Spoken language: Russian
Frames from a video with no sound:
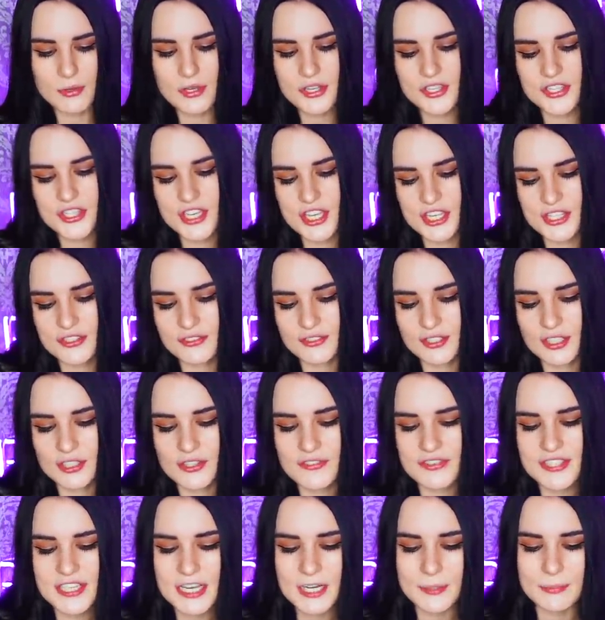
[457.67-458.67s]
Ну, естественно,
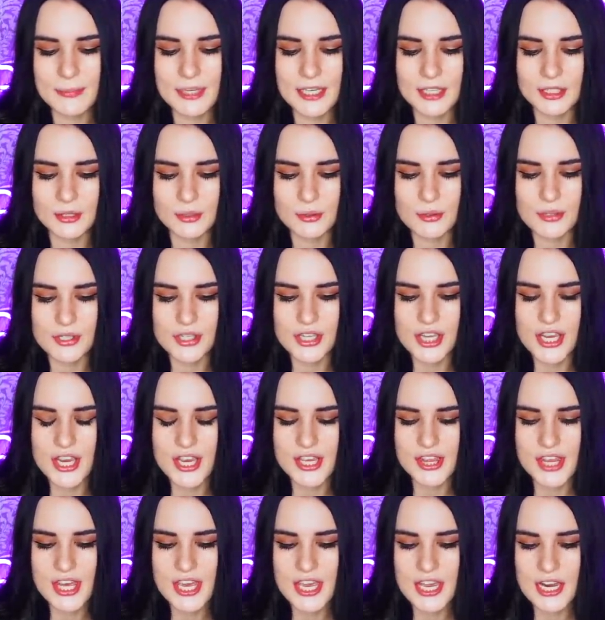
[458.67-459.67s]
на всех моих
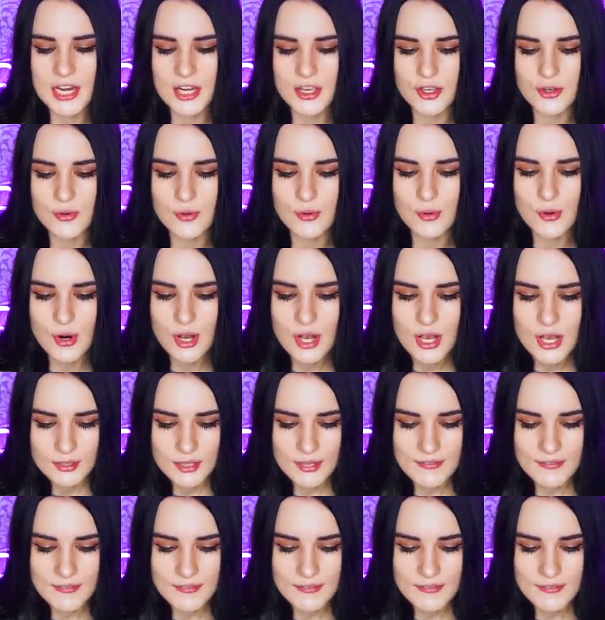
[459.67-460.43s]
друзей, на Илью,